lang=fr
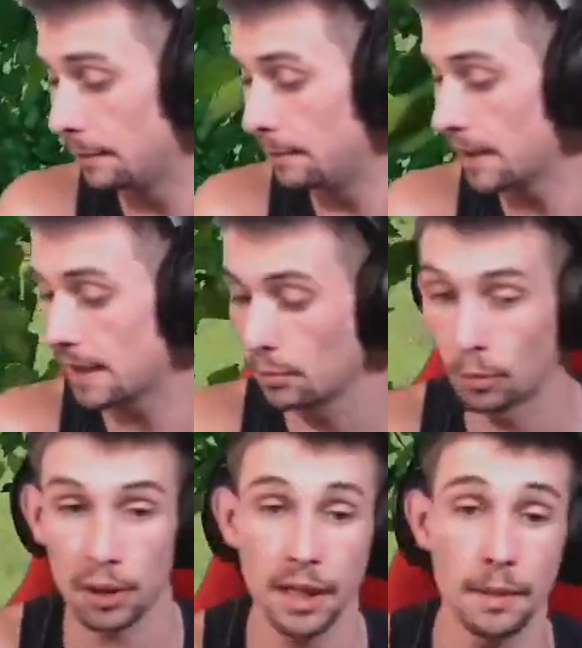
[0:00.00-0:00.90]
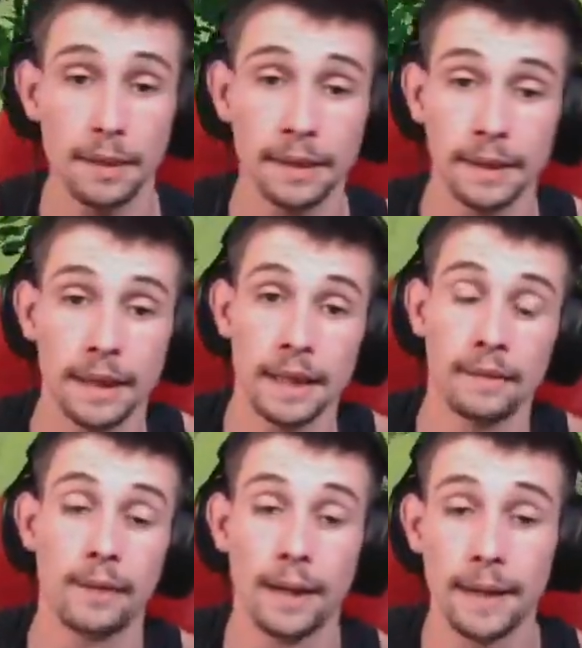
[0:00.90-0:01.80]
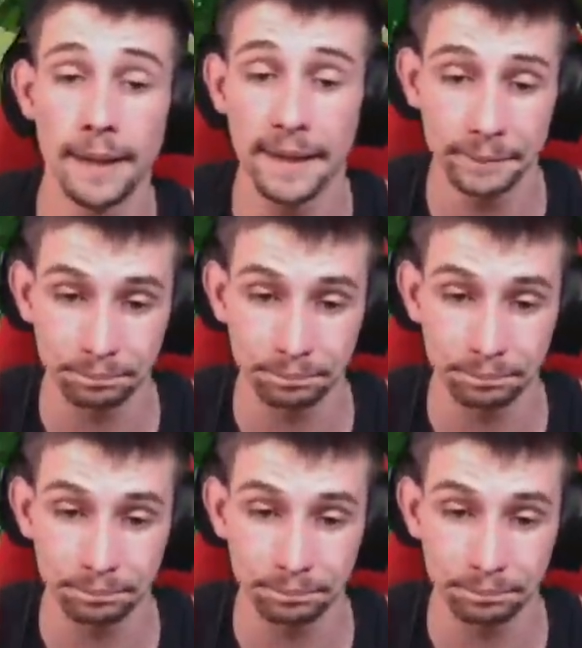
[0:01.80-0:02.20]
Merci portable. Voilà.